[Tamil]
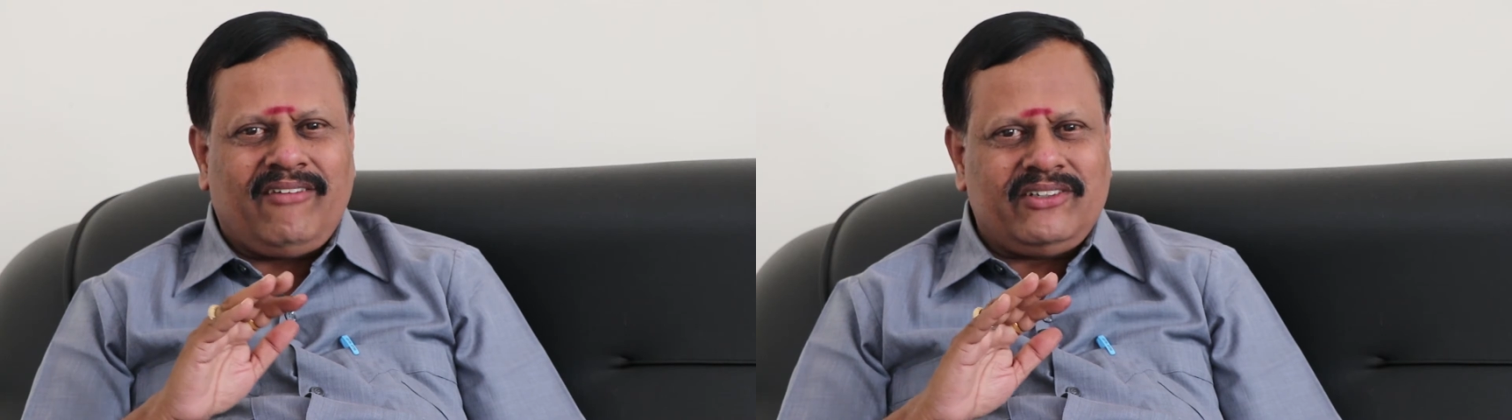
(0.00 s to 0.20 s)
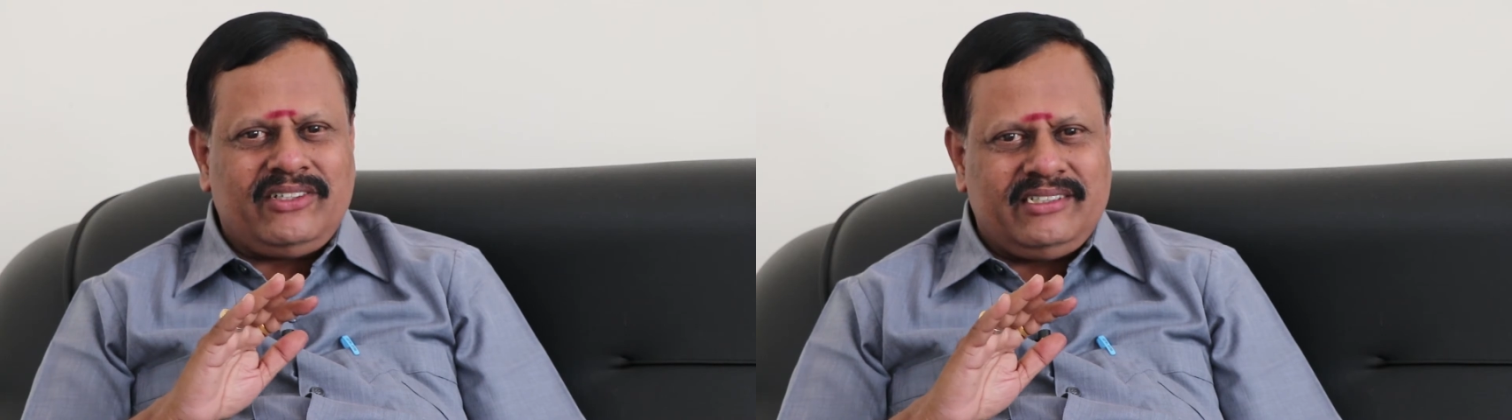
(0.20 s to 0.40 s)

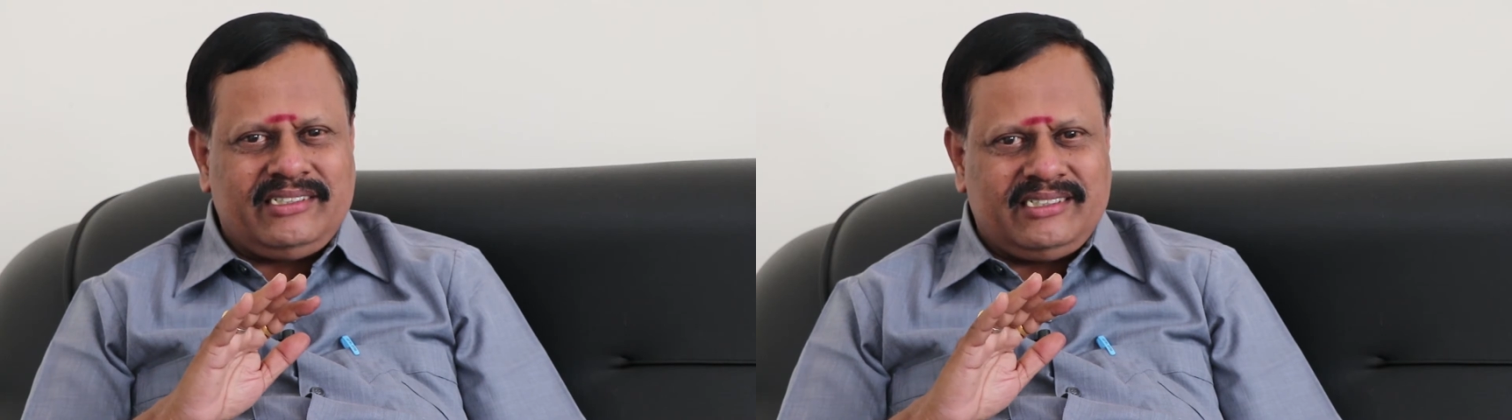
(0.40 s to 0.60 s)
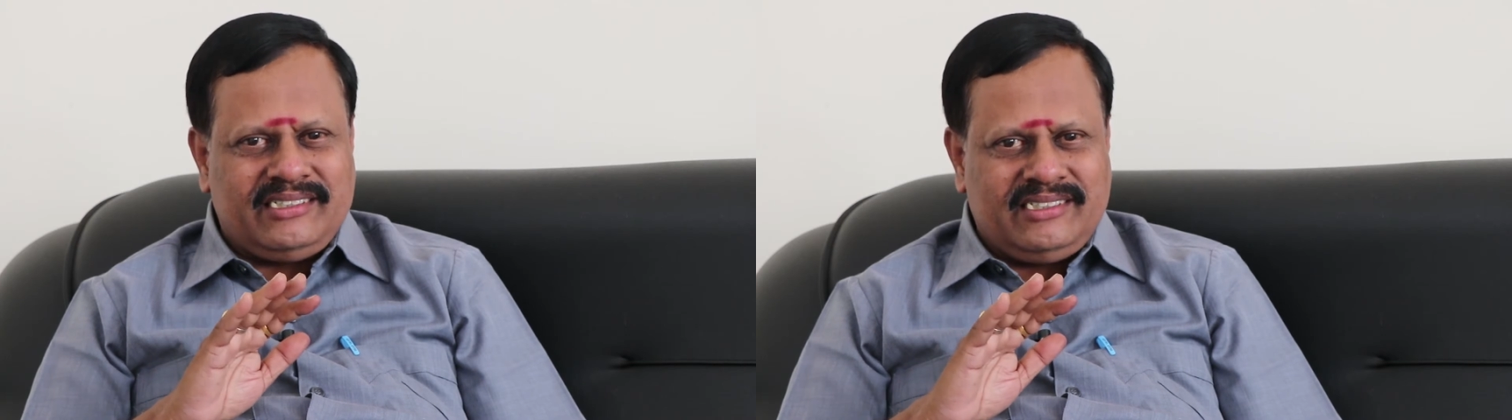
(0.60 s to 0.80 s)
அவர்
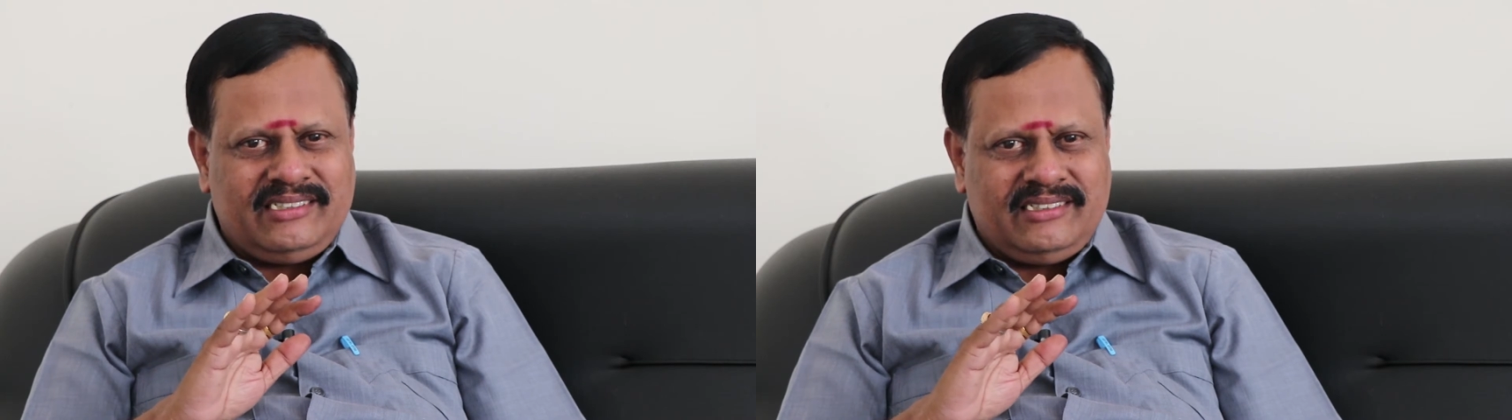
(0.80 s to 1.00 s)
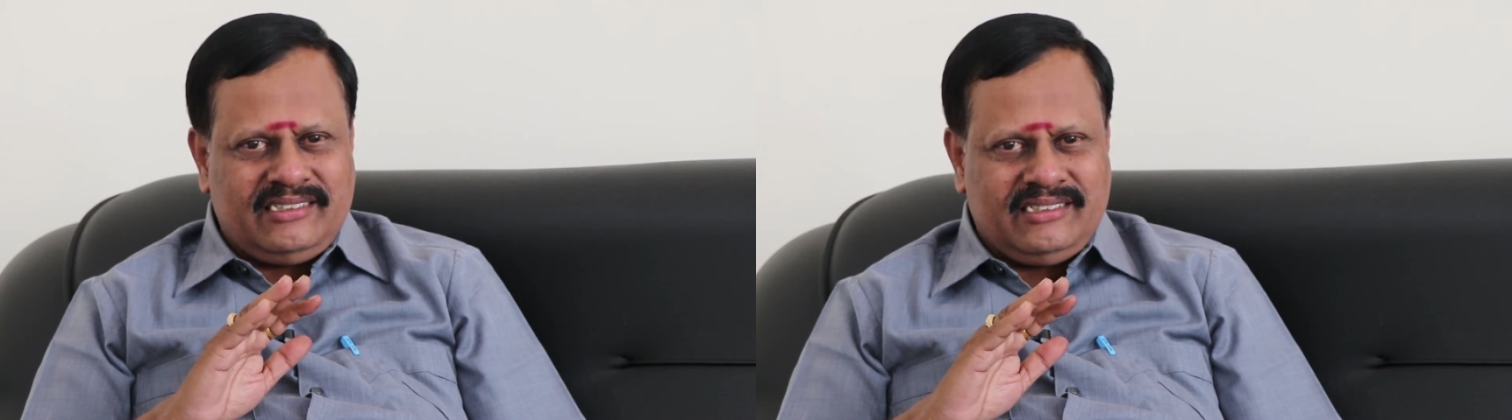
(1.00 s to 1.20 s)

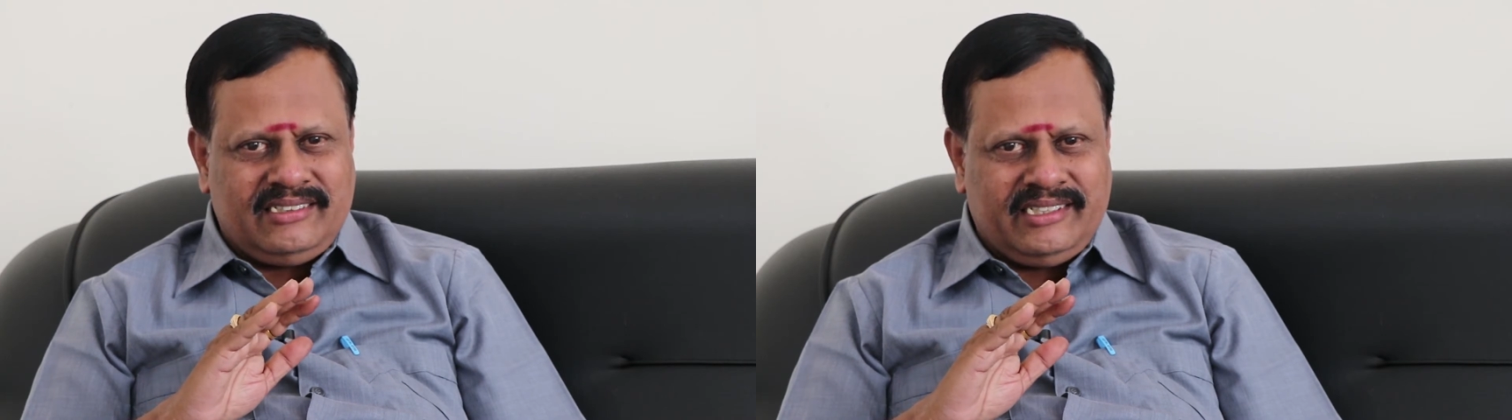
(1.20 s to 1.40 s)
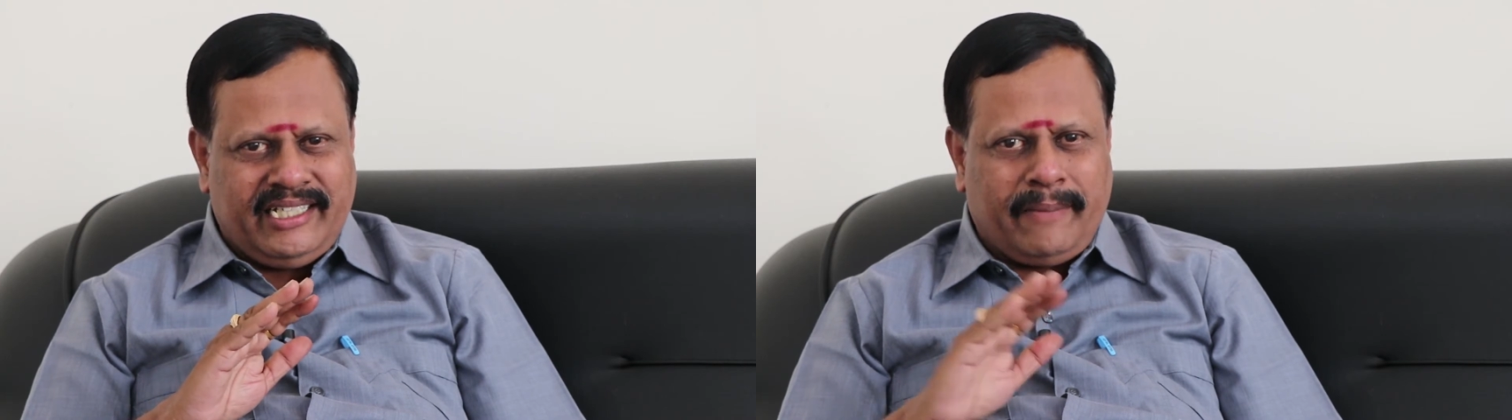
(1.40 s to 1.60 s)

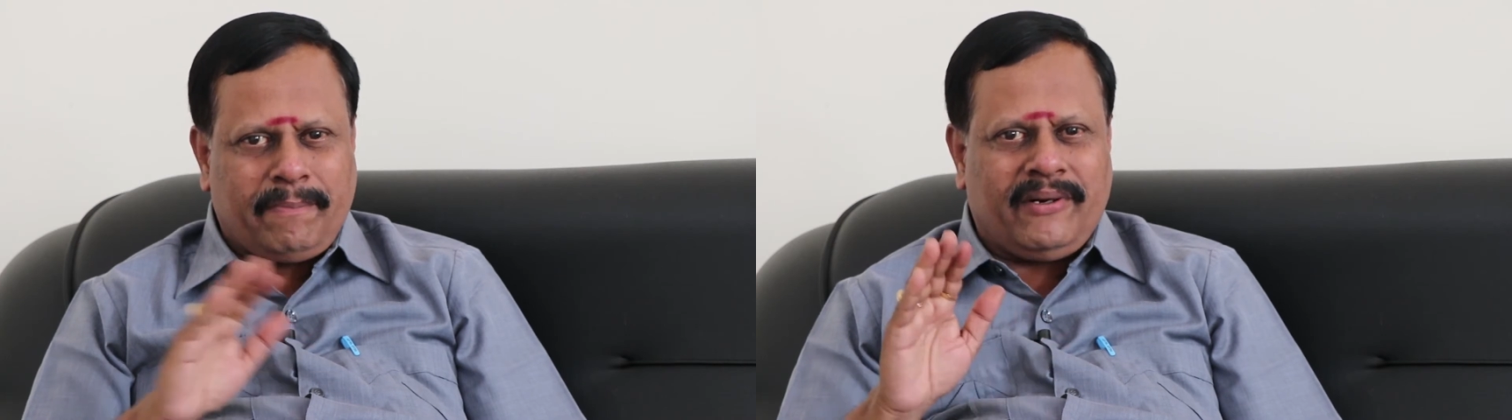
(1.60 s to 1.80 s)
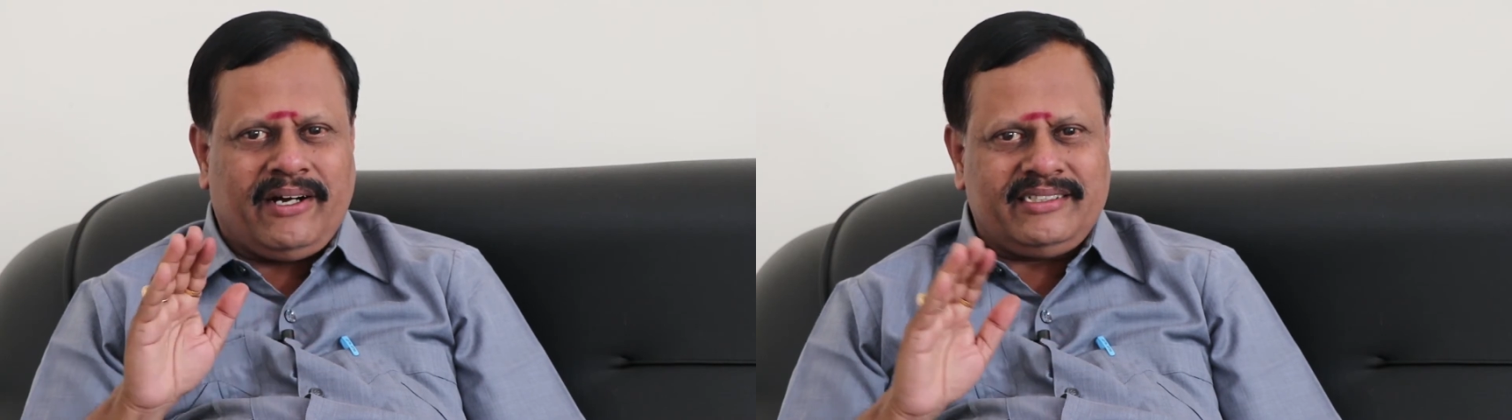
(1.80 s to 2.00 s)

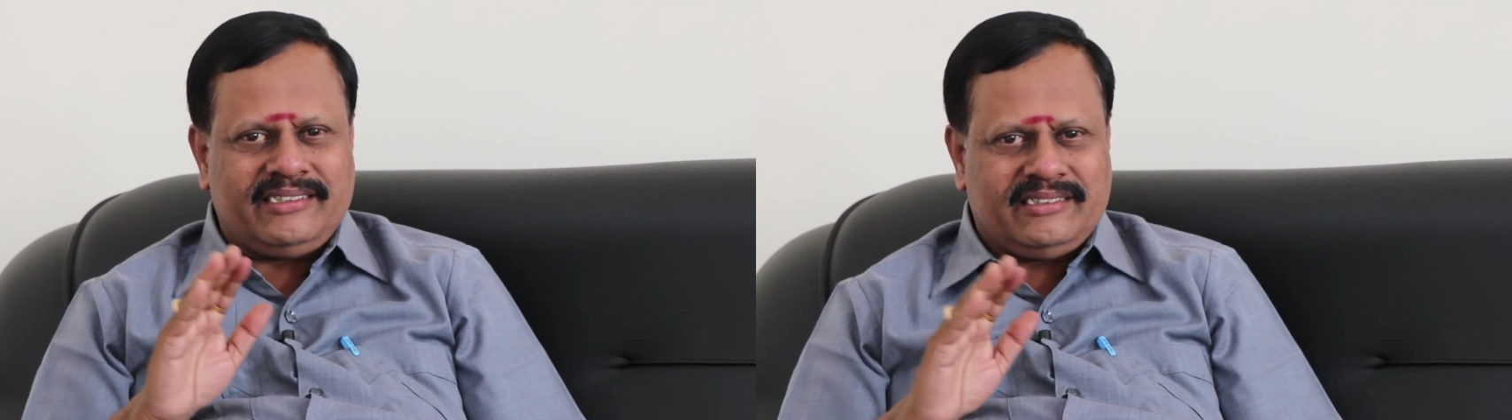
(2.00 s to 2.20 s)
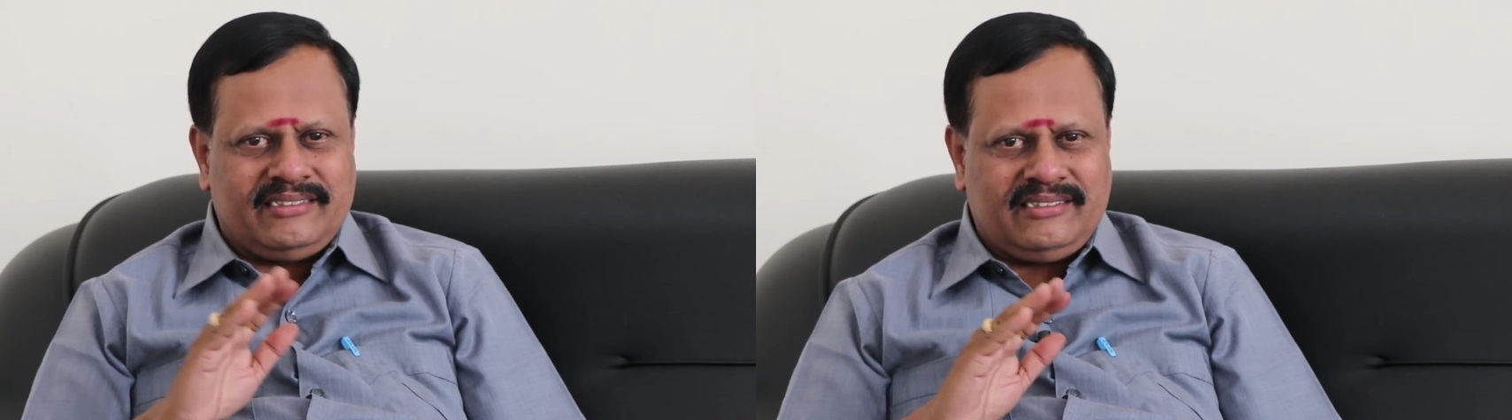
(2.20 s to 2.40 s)
ஏற்பாடு